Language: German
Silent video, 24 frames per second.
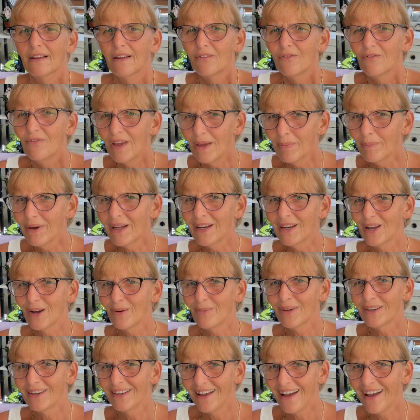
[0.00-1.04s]
Wenn man
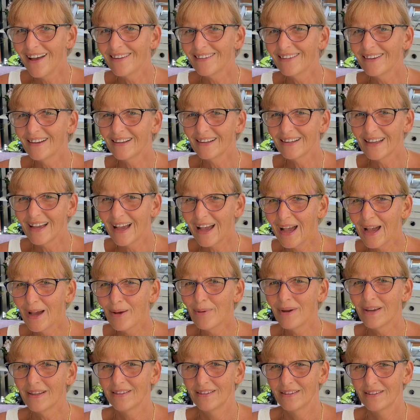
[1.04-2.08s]
aber jahrelang
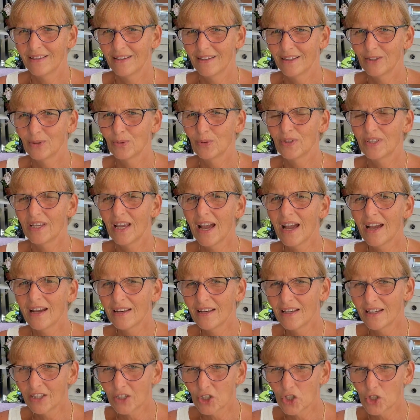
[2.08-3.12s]
gearbeitet hat und
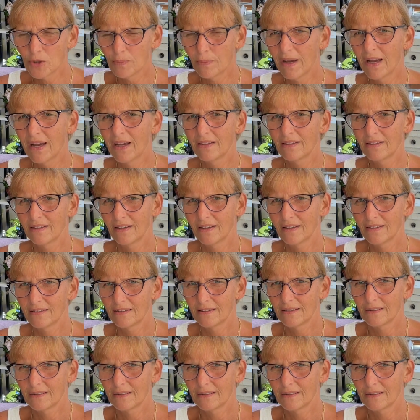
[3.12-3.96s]
jahrelang gespart hat,